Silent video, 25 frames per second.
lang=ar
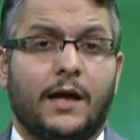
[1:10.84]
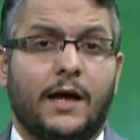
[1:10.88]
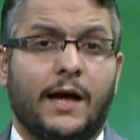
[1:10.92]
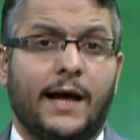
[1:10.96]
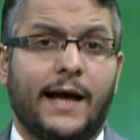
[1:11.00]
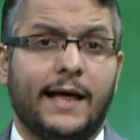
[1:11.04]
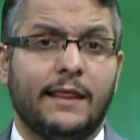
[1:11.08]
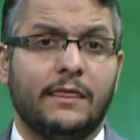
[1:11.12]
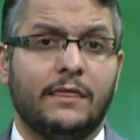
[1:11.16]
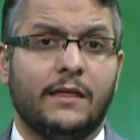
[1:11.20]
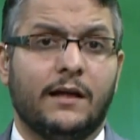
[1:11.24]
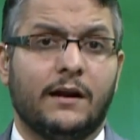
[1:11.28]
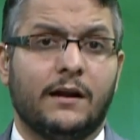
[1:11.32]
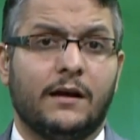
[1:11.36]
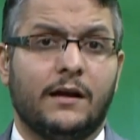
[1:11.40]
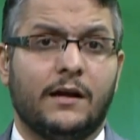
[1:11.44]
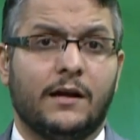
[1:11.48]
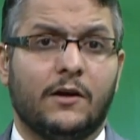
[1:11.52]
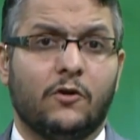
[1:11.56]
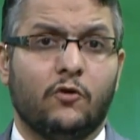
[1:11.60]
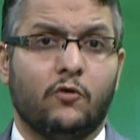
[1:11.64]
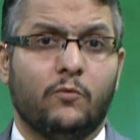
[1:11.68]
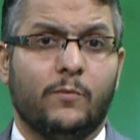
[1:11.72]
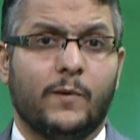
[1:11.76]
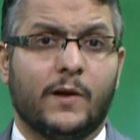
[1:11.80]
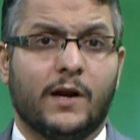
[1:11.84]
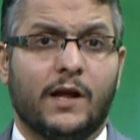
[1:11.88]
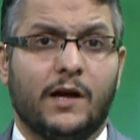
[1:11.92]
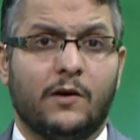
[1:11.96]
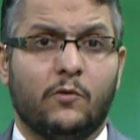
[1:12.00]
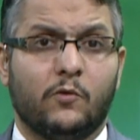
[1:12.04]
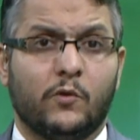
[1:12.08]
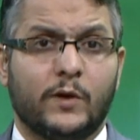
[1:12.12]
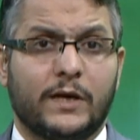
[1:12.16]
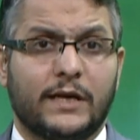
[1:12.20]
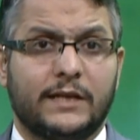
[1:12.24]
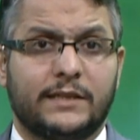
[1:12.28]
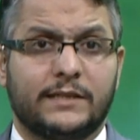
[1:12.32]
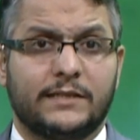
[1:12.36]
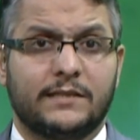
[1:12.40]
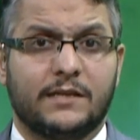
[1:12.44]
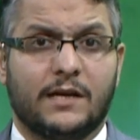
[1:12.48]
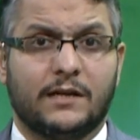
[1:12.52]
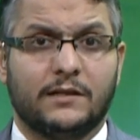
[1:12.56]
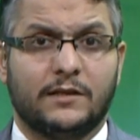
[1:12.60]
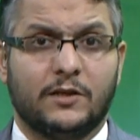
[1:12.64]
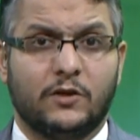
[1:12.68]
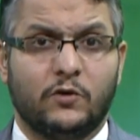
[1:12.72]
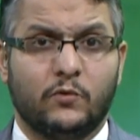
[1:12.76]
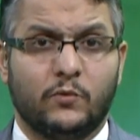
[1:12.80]
حذر خبراء
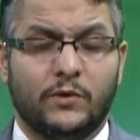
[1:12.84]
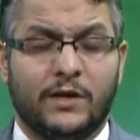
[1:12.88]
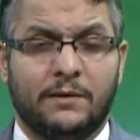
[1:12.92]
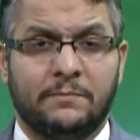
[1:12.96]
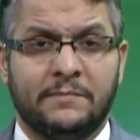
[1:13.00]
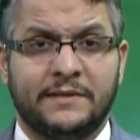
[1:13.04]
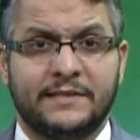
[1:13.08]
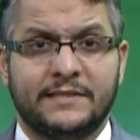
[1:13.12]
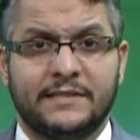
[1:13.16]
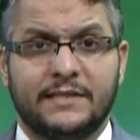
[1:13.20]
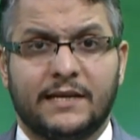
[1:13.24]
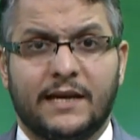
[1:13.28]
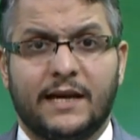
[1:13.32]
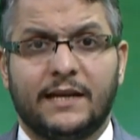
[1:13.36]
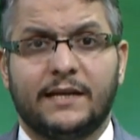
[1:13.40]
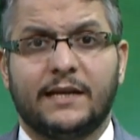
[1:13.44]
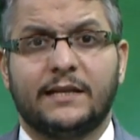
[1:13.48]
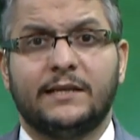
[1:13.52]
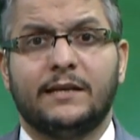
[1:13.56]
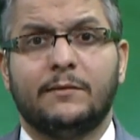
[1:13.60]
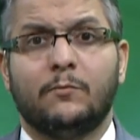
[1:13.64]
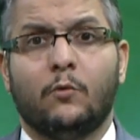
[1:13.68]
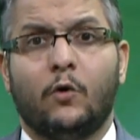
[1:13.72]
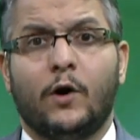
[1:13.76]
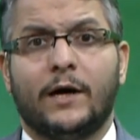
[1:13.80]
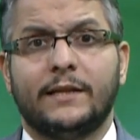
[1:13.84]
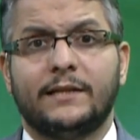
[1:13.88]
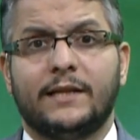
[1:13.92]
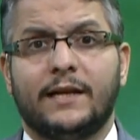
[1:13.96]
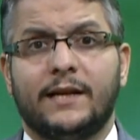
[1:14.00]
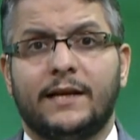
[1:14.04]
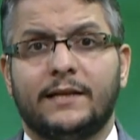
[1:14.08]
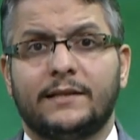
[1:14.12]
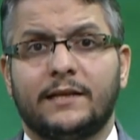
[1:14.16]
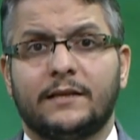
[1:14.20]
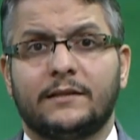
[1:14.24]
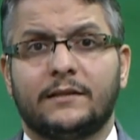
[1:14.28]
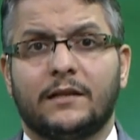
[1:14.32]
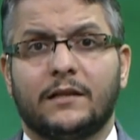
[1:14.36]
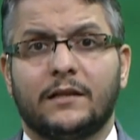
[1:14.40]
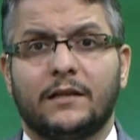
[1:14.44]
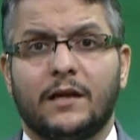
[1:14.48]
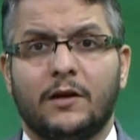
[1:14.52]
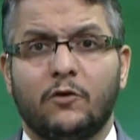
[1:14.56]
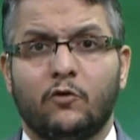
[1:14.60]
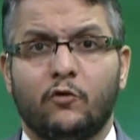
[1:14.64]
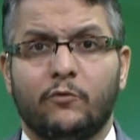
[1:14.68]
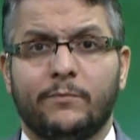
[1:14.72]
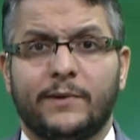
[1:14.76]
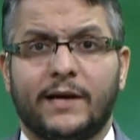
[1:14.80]
اقتصاديون من زيادة معدلات
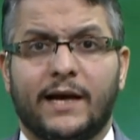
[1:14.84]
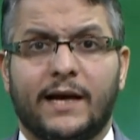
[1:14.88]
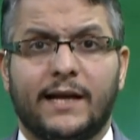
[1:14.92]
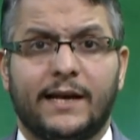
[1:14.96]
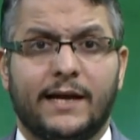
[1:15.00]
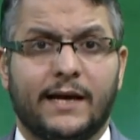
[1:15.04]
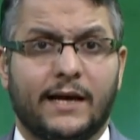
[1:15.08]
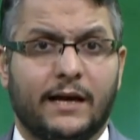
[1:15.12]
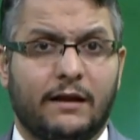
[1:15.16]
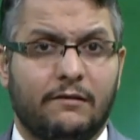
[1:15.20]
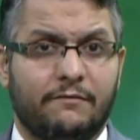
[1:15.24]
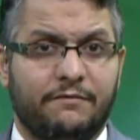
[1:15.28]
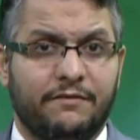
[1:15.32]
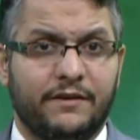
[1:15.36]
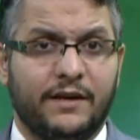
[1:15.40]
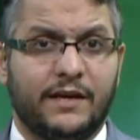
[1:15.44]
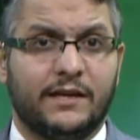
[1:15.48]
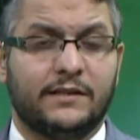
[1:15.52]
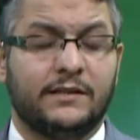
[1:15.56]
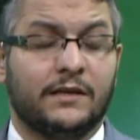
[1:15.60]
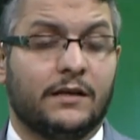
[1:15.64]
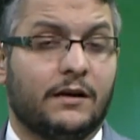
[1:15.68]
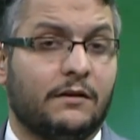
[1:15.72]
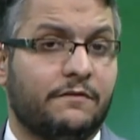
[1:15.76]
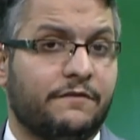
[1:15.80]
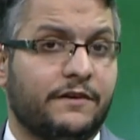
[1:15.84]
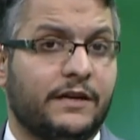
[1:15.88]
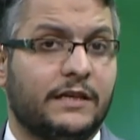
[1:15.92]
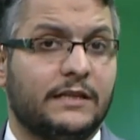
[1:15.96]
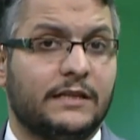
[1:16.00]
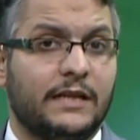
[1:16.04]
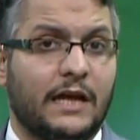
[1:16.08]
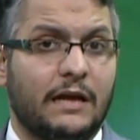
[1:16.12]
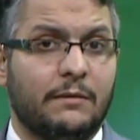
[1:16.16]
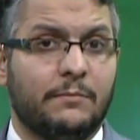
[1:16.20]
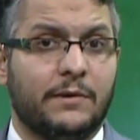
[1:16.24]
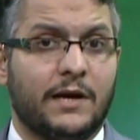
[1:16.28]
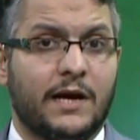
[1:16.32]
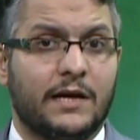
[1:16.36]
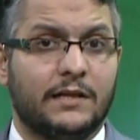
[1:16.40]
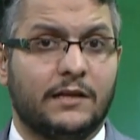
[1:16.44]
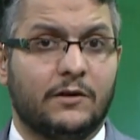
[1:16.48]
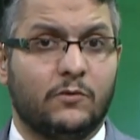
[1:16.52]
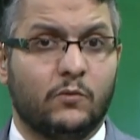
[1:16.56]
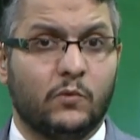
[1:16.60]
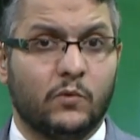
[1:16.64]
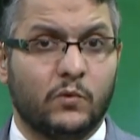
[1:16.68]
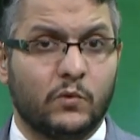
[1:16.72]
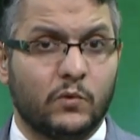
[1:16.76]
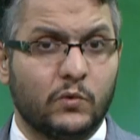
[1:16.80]
التضخم على خلفية رفع الدعم عن
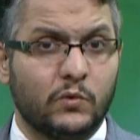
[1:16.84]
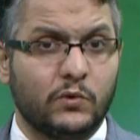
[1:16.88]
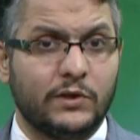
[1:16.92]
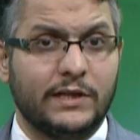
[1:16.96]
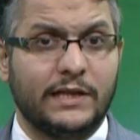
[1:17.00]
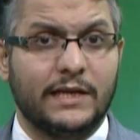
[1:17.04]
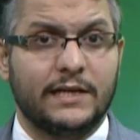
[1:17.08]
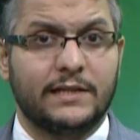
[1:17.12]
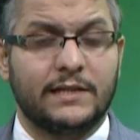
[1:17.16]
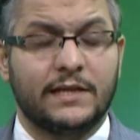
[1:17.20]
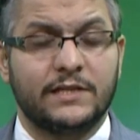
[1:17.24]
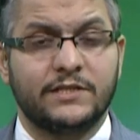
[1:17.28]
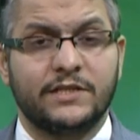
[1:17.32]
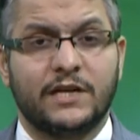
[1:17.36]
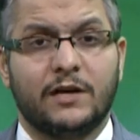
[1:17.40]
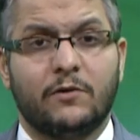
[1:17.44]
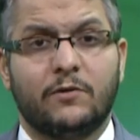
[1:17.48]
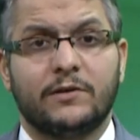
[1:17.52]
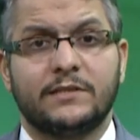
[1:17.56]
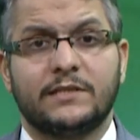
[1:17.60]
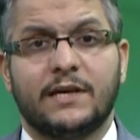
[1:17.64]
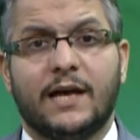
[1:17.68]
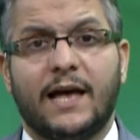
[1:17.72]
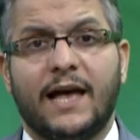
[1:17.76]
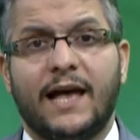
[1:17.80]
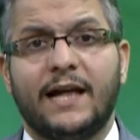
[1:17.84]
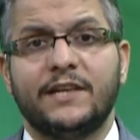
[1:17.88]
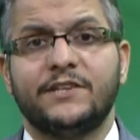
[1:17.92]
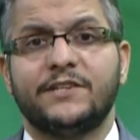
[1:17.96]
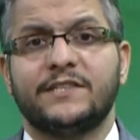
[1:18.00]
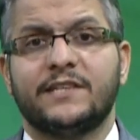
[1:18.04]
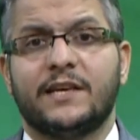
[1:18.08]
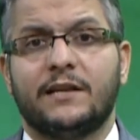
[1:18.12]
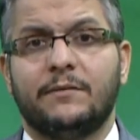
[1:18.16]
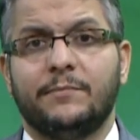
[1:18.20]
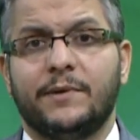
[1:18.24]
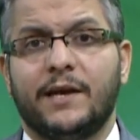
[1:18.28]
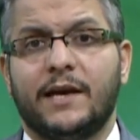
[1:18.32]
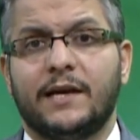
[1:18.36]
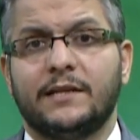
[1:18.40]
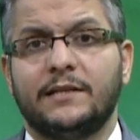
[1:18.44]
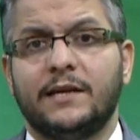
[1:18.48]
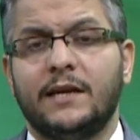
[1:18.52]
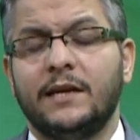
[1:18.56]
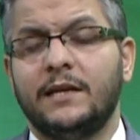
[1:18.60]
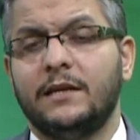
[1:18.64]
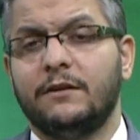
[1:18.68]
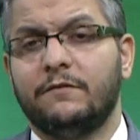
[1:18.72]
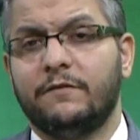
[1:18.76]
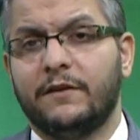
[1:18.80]
الوقود ليتجاوز حاجز
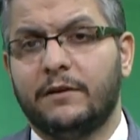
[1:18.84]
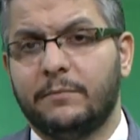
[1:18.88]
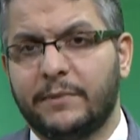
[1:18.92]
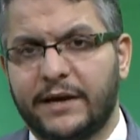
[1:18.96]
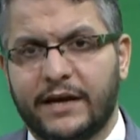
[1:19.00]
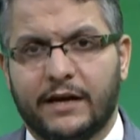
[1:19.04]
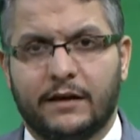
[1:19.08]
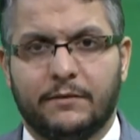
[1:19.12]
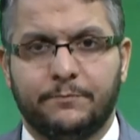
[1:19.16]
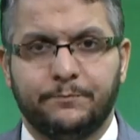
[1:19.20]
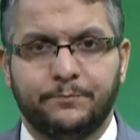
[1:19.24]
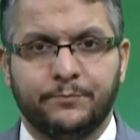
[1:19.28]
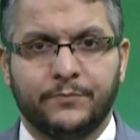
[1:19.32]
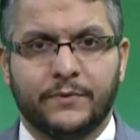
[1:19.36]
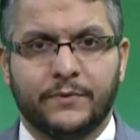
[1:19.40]
المئتين في المئة